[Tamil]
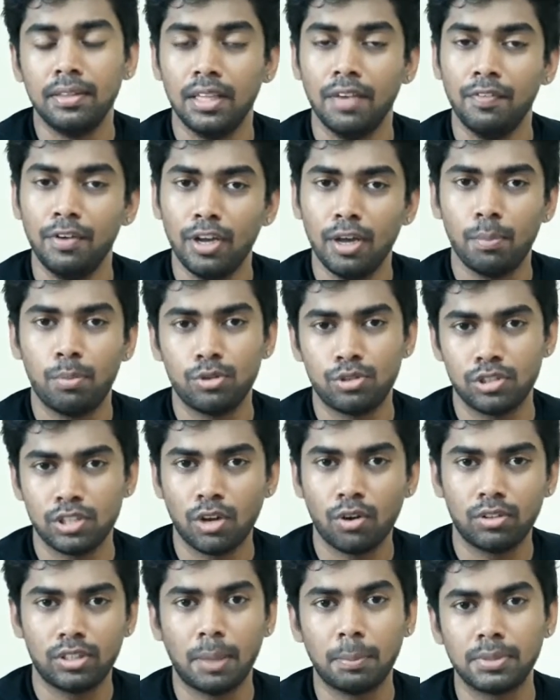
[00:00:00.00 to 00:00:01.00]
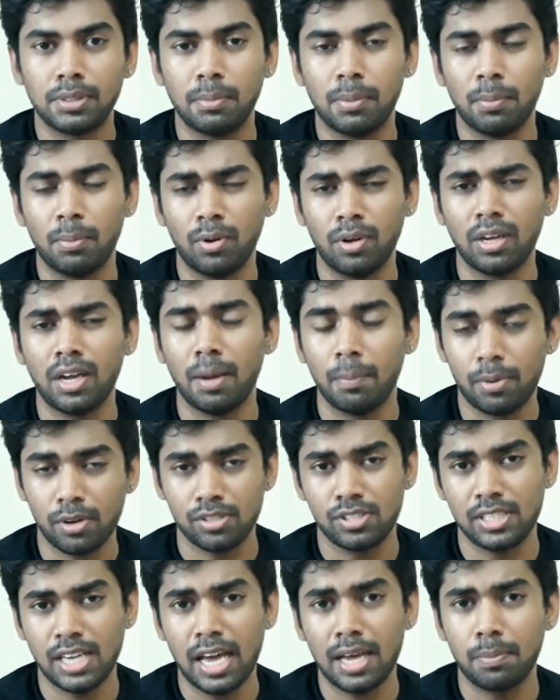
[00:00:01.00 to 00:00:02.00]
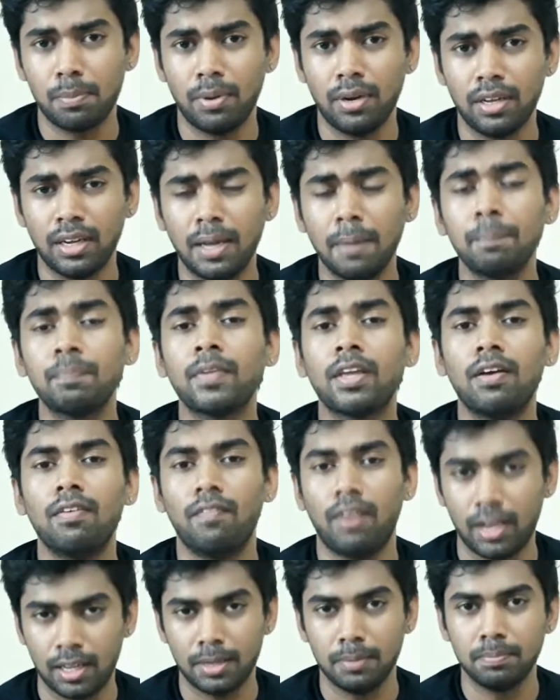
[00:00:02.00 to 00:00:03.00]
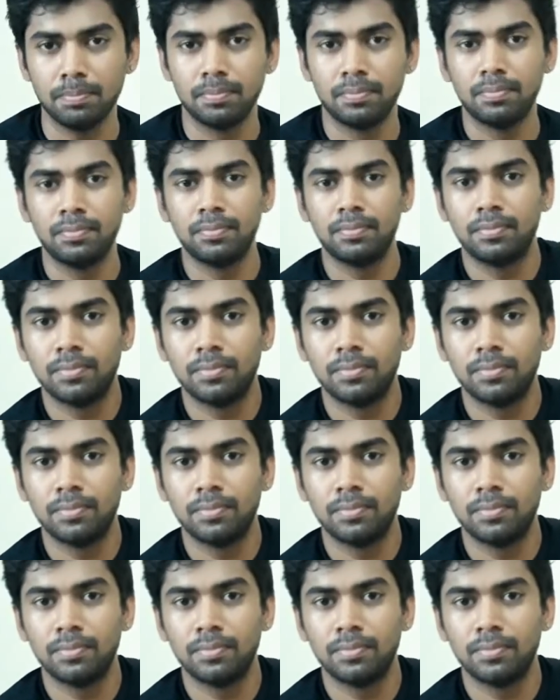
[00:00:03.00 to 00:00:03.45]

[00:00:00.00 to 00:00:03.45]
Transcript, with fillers: இந்த வீடியோ பிடிச்சிருந்தா ஒரு தம்ஸ்அப் போடுங்க அப்புறம் ஷேர் பண்ணுங்க வணக்கம்